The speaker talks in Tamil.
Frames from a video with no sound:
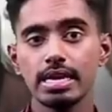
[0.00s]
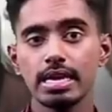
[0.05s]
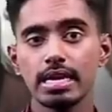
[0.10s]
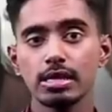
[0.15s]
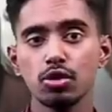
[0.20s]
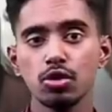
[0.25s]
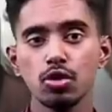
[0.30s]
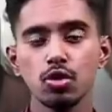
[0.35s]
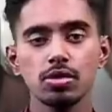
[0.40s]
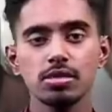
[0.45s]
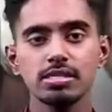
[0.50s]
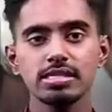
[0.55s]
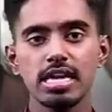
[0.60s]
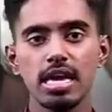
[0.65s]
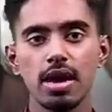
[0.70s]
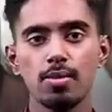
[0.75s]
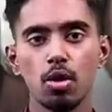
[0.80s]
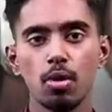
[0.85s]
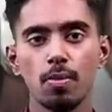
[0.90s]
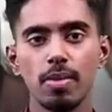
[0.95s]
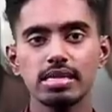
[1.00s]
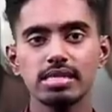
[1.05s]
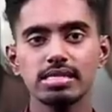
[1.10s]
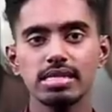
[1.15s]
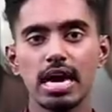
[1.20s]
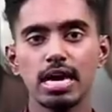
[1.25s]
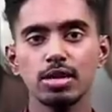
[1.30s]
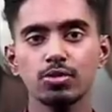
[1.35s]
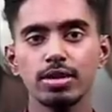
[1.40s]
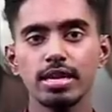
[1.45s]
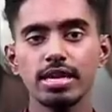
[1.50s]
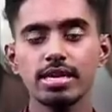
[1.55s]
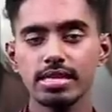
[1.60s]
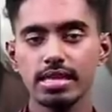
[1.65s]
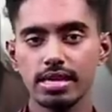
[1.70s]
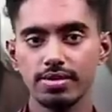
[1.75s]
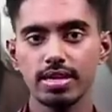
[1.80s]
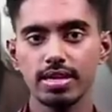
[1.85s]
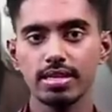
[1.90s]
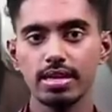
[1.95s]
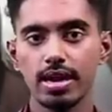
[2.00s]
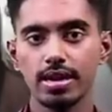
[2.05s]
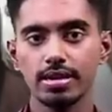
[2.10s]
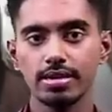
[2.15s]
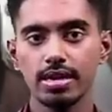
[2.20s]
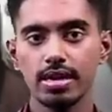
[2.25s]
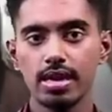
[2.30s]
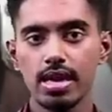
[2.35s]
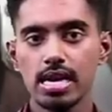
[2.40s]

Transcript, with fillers: டத்தோ நோர்சியா முகமது சாடுடின் தெரிவித்தார்